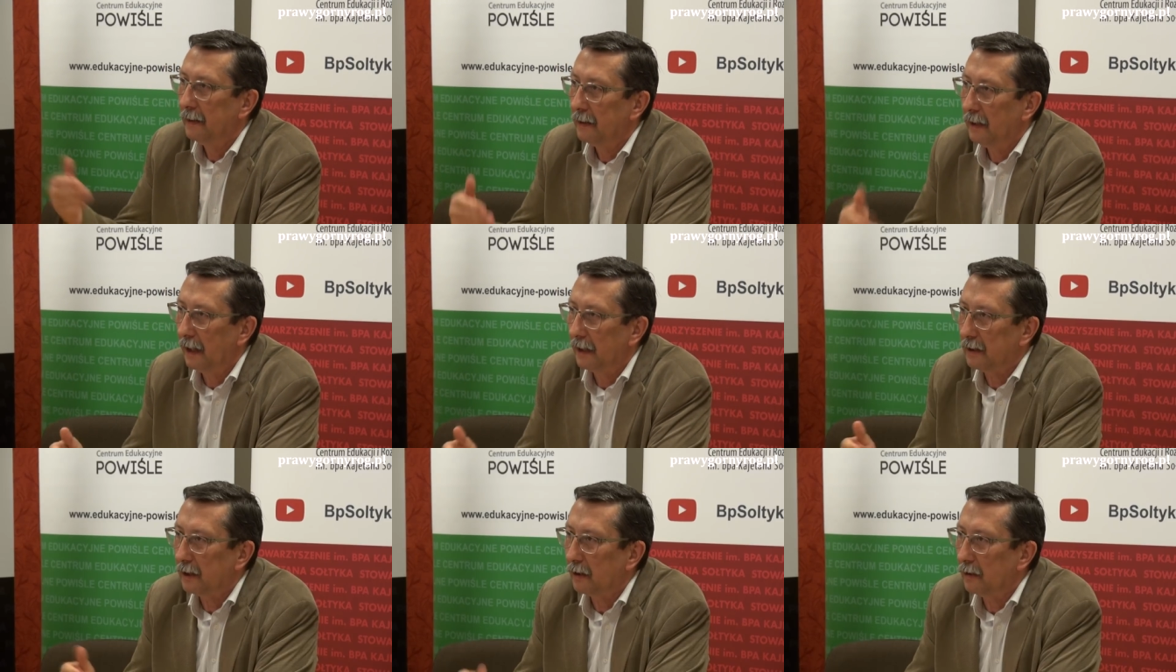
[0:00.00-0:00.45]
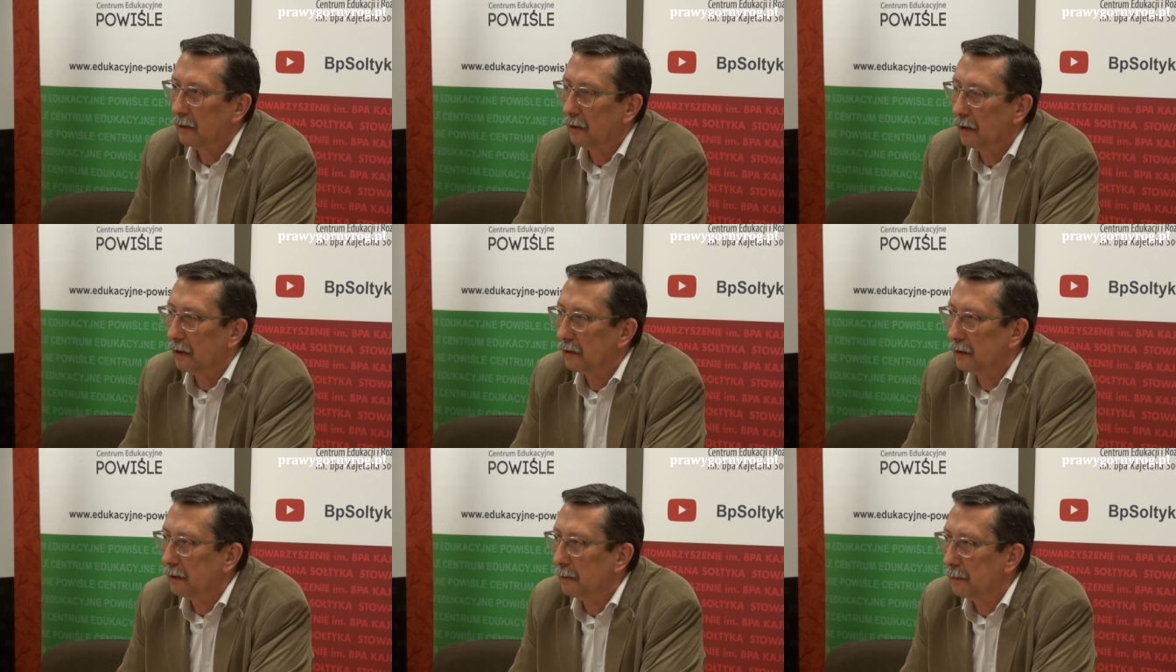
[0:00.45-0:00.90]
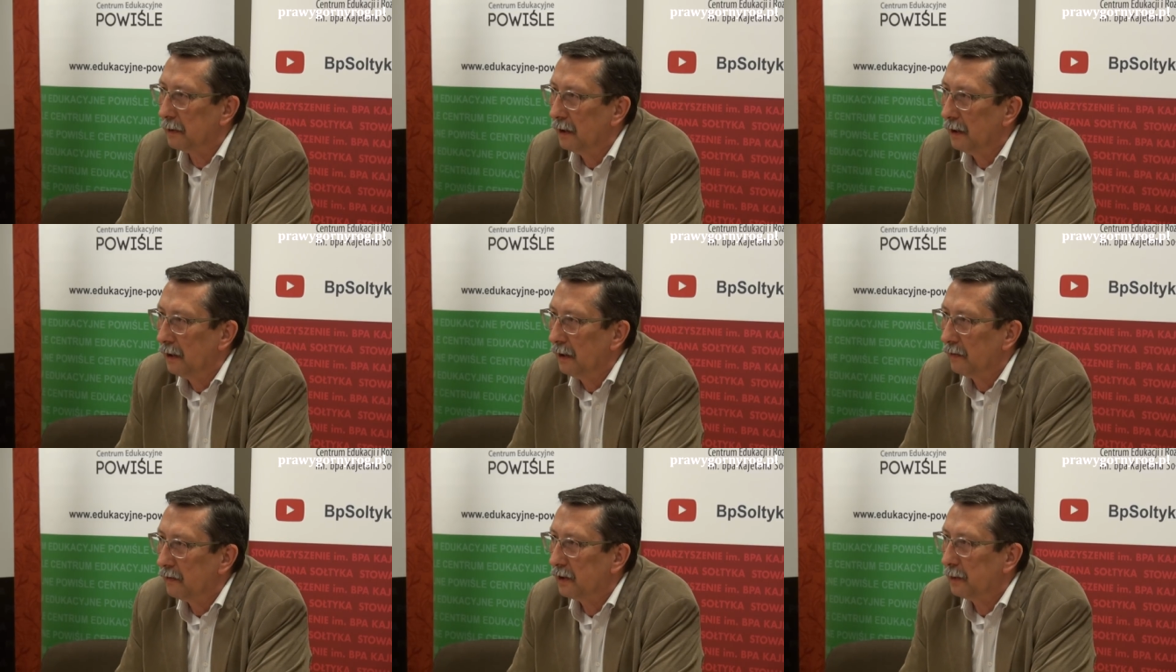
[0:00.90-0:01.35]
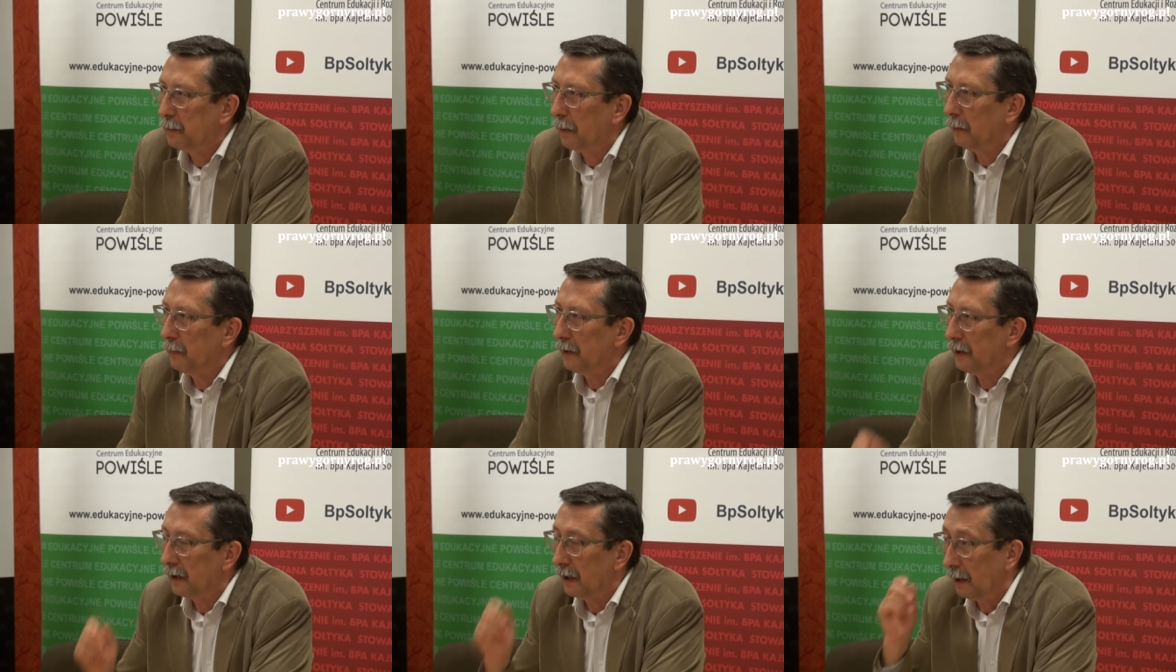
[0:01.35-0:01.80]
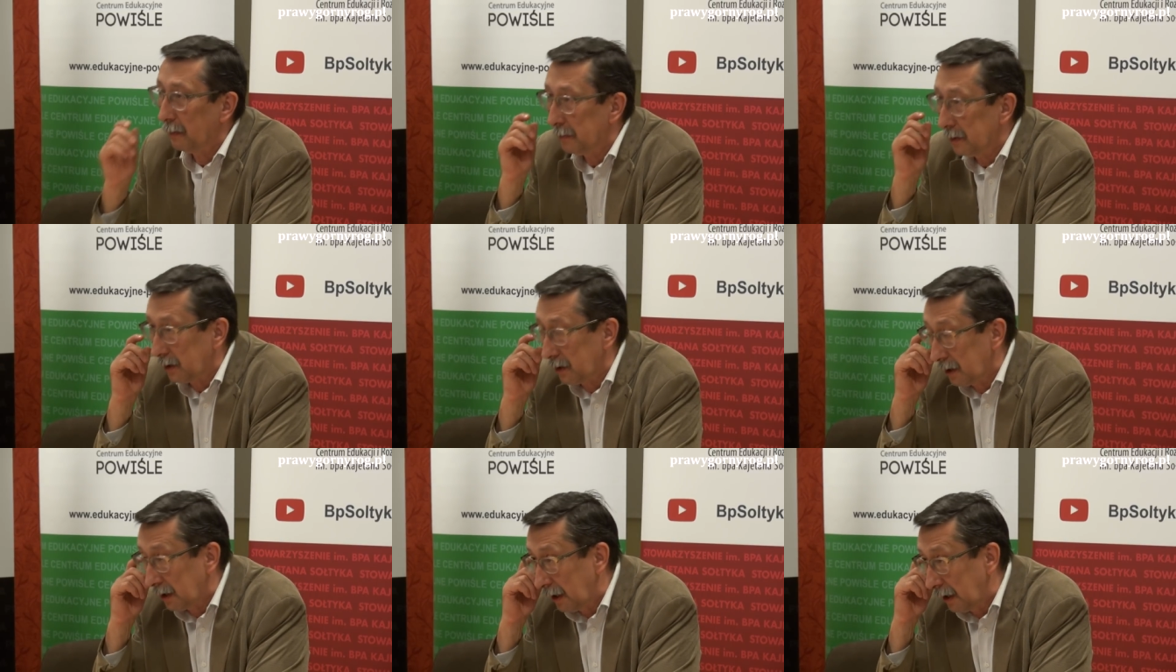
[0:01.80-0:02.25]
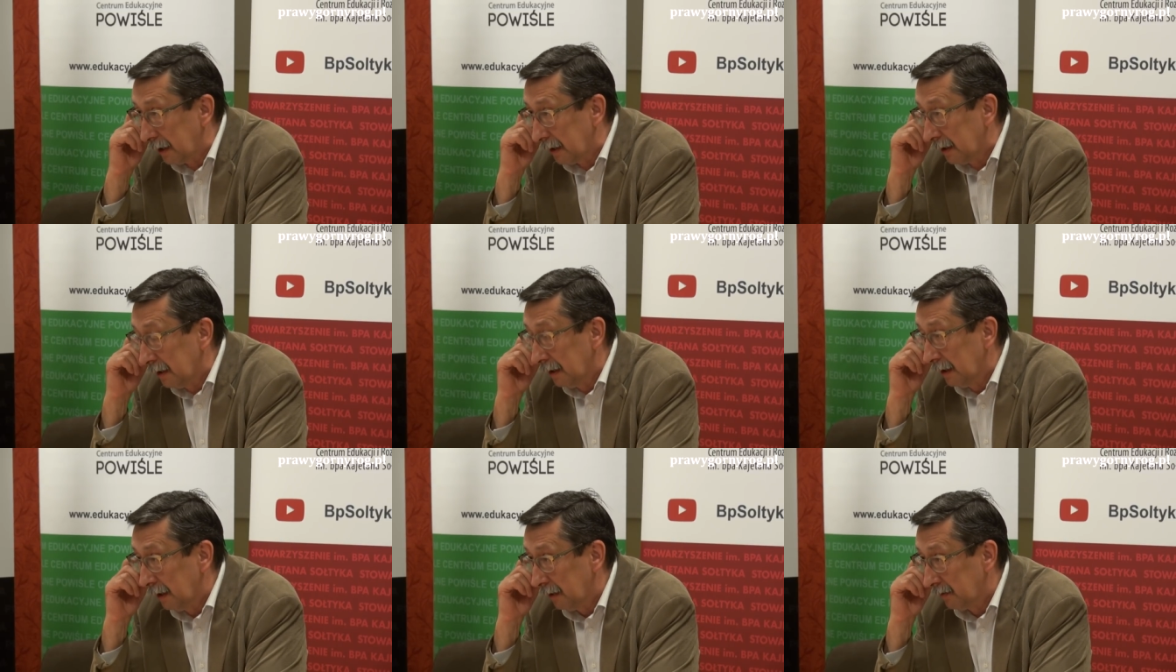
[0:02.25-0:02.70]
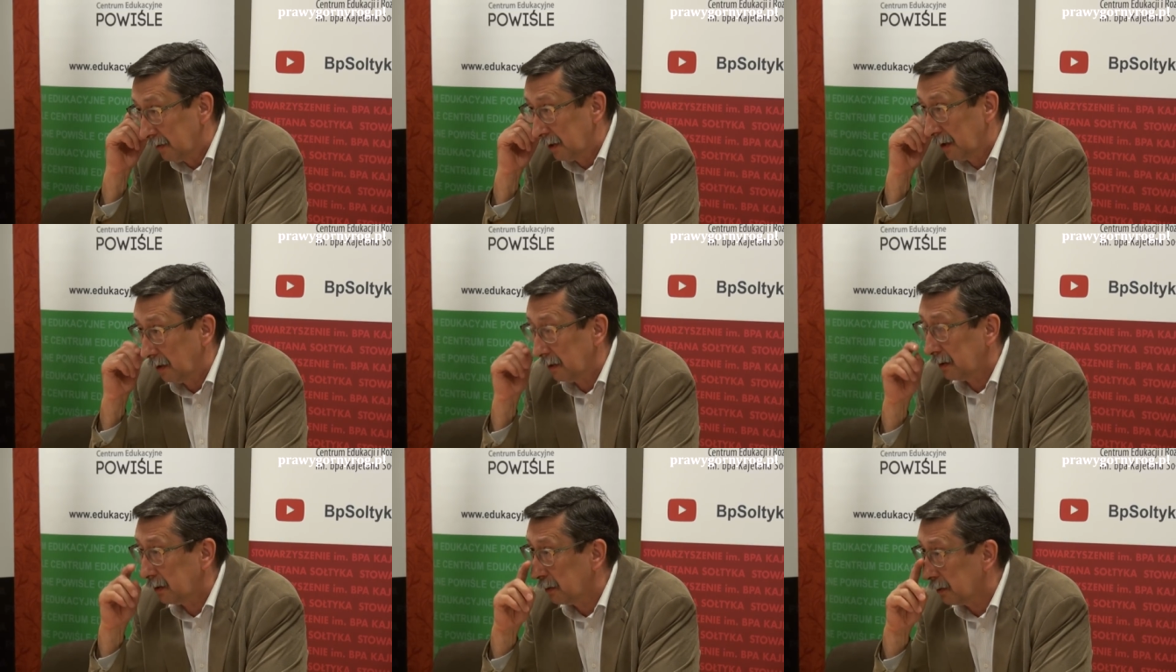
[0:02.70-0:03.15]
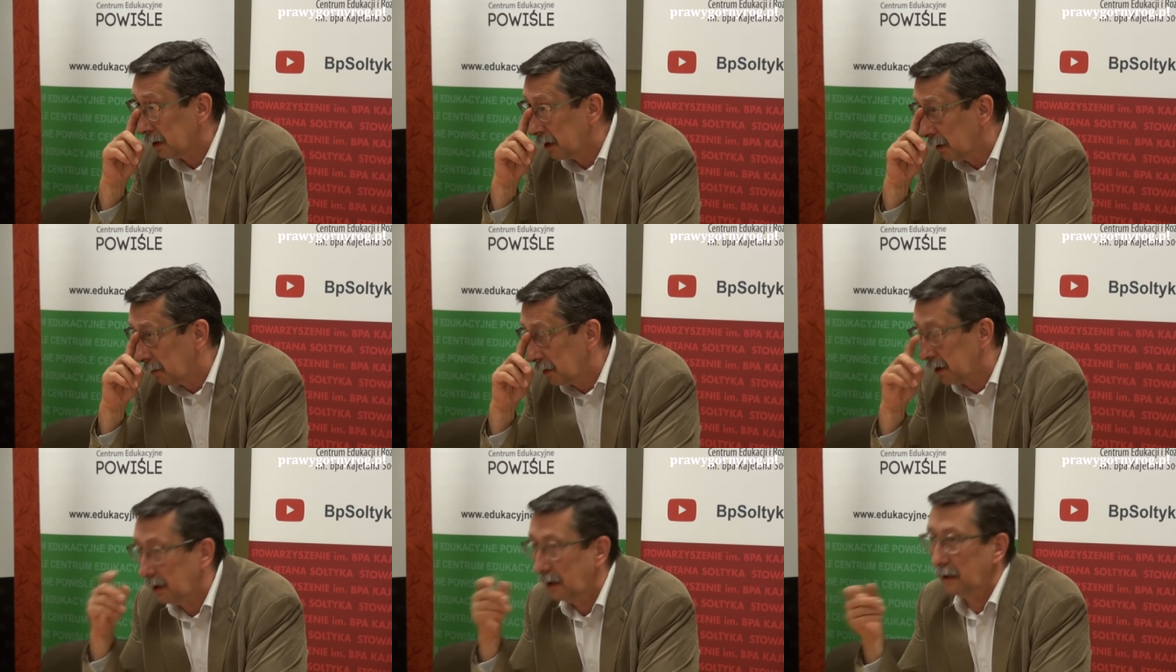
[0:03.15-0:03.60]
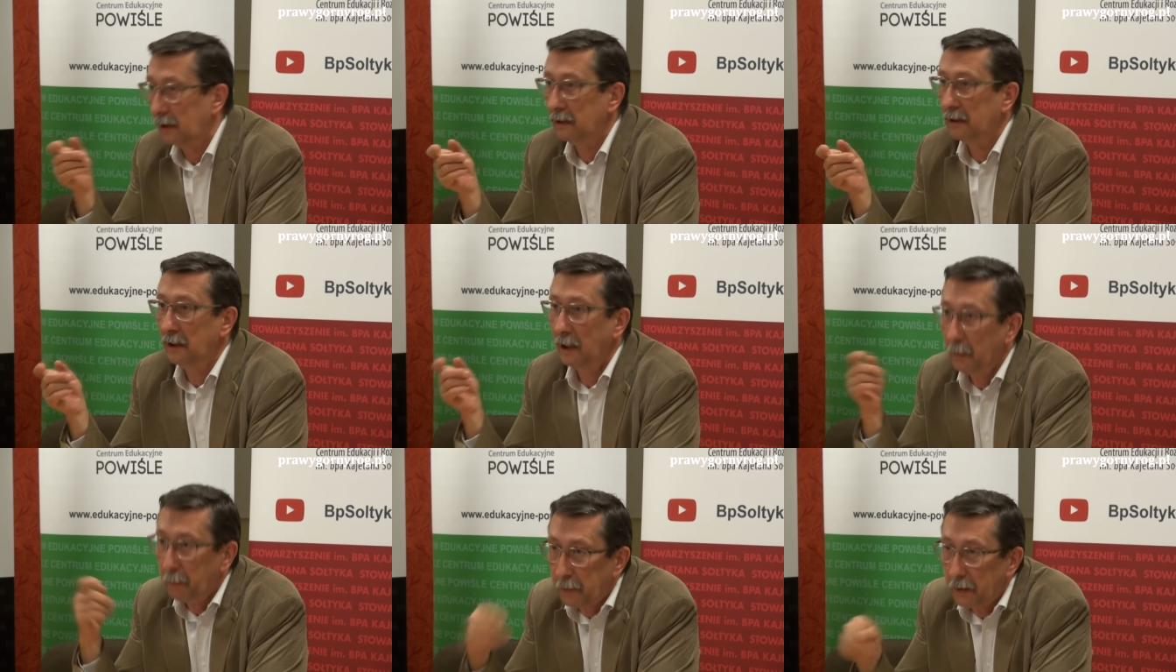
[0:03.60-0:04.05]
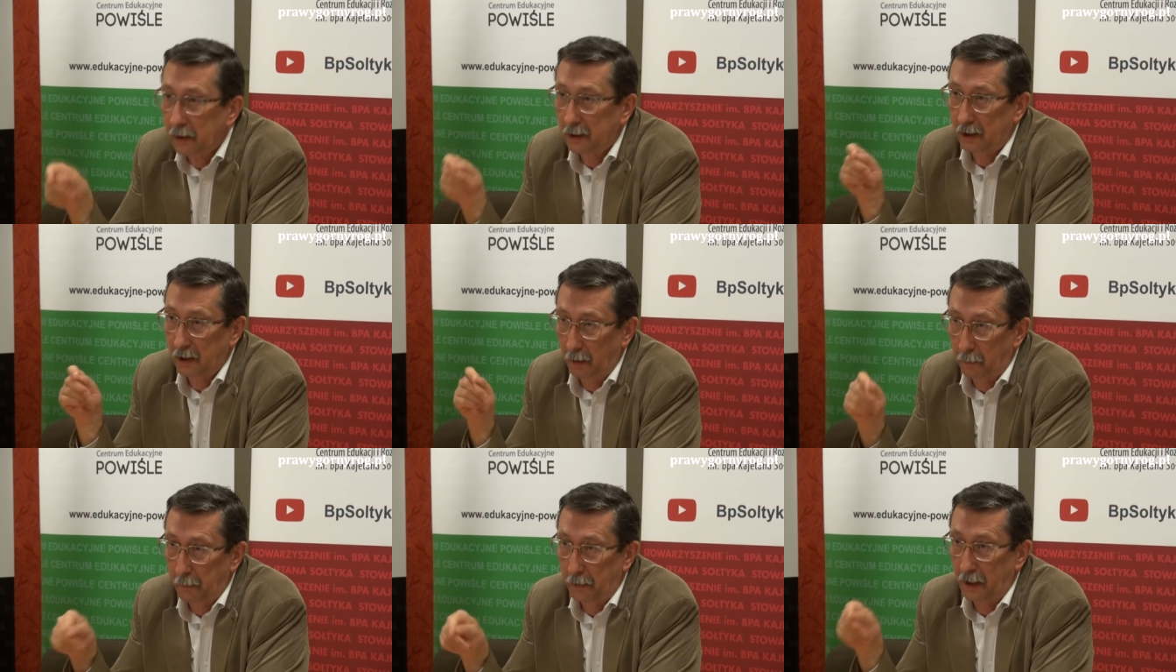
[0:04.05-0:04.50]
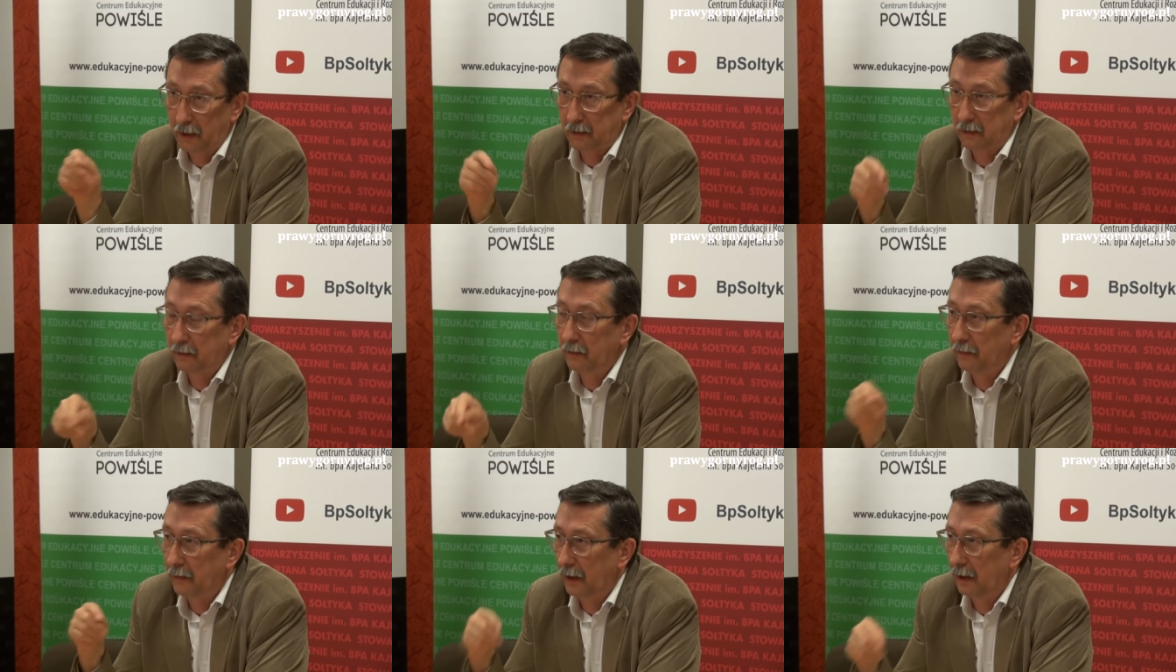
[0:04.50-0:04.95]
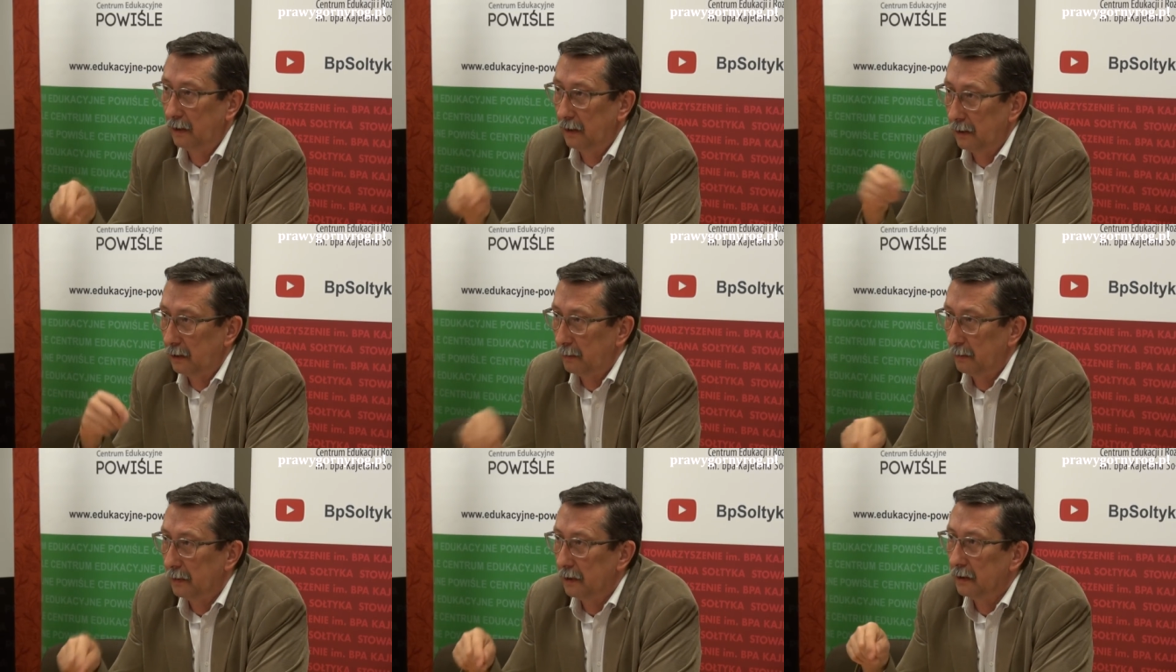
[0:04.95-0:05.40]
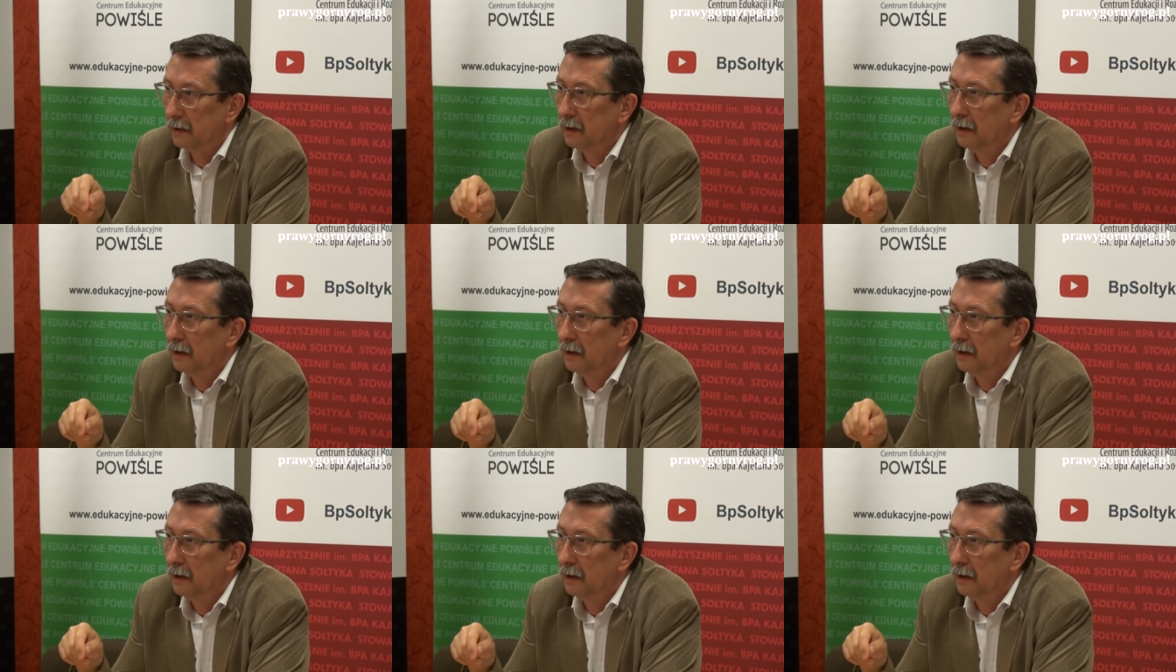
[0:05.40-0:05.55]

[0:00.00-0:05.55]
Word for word: dlatego o tym wspominam, że w związku z tym, że nie przepracowaliśmy